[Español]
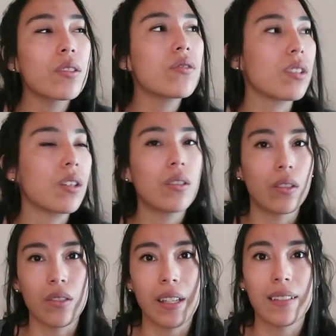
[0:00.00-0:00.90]
son cinco
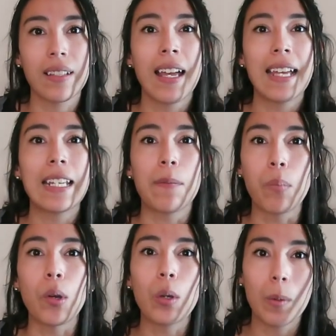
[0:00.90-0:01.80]
cosas que
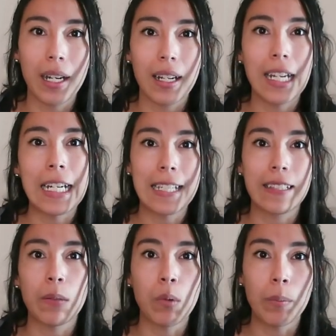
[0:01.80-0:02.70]
puedo ver en este